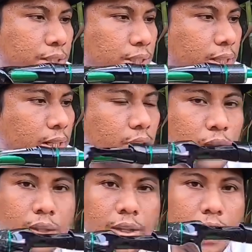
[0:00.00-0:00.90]
jigging
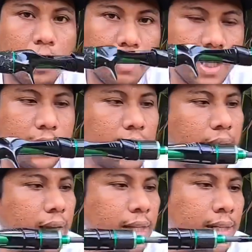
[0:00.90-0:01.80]
itu dia lumayan
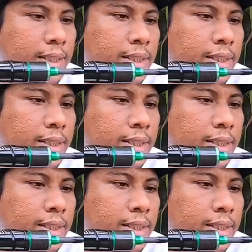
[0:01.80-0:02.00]
ringan guys